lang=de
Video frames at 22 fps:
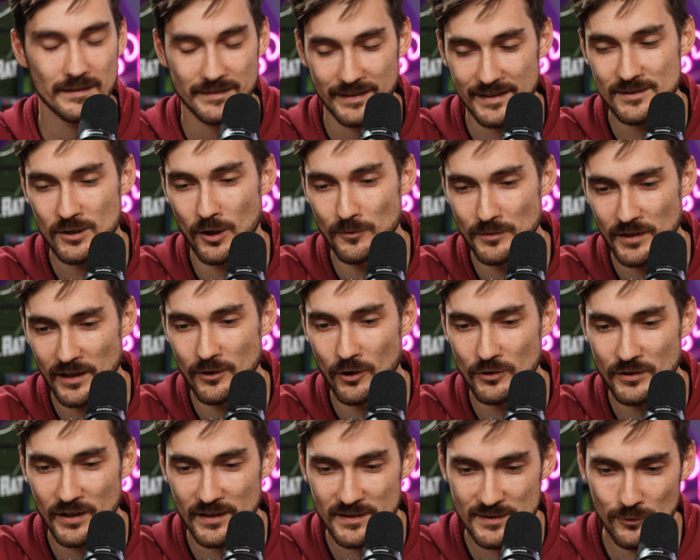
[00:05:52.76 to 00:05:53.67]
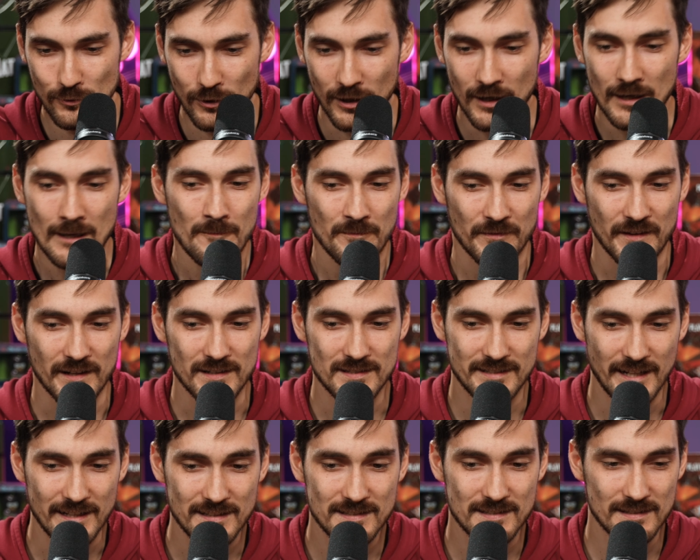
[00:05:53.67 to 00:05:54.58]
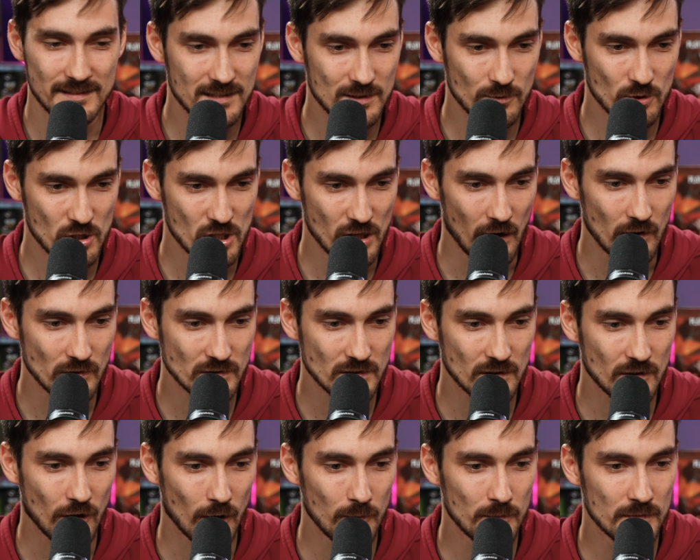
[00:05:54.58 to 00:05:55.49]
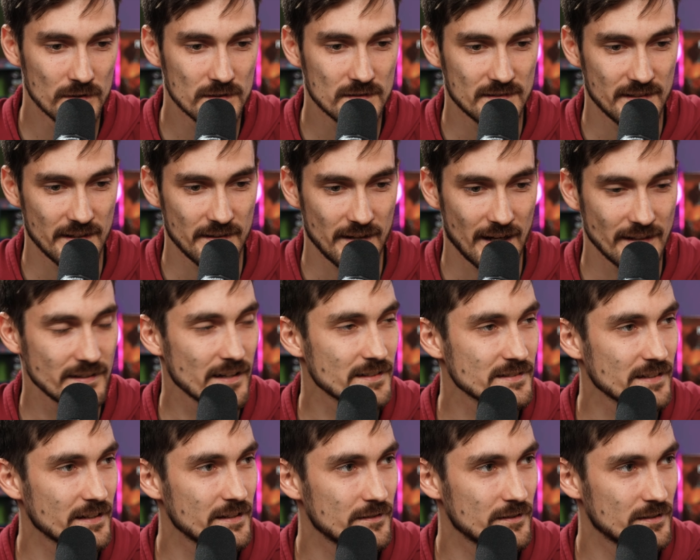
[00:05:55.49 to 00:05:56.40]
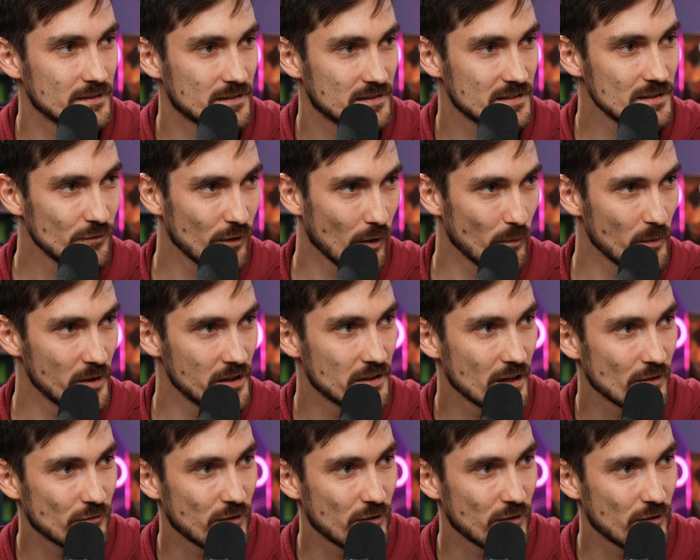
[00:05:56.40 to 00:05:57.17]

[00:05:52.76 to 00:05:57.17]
ist. Ja, das kommt dann noch dazu. Dass jetzt inzwischen rausgekommen ist, der hat ja seine Ziehfamilie da